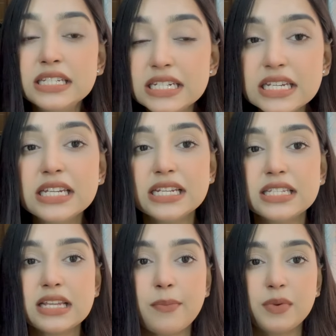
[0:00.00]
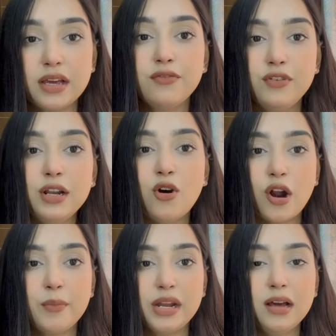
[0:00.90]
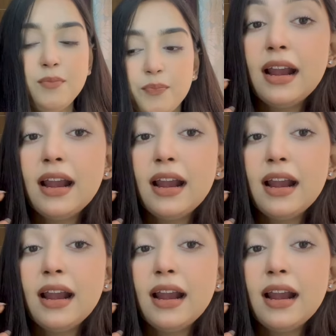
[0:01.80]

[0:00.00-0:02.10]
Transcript: স্টিকিনেস আপনাকে ফিল করাবে না